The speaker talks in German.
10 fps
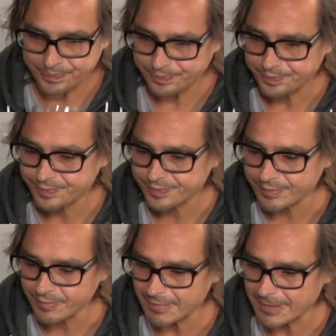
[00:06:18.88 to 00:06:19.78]
Moses, du
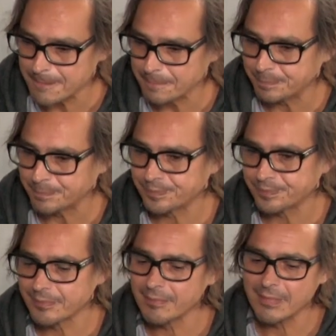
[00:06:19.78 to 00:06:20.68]
bist ja,
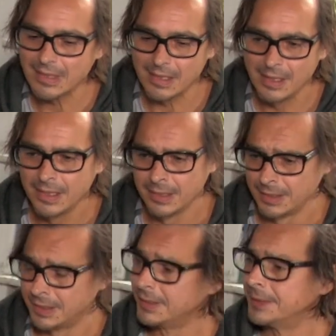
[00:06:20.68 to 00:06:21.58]
ähm, du
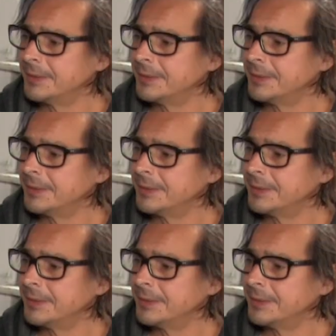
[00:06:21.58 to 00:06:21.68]
bist ja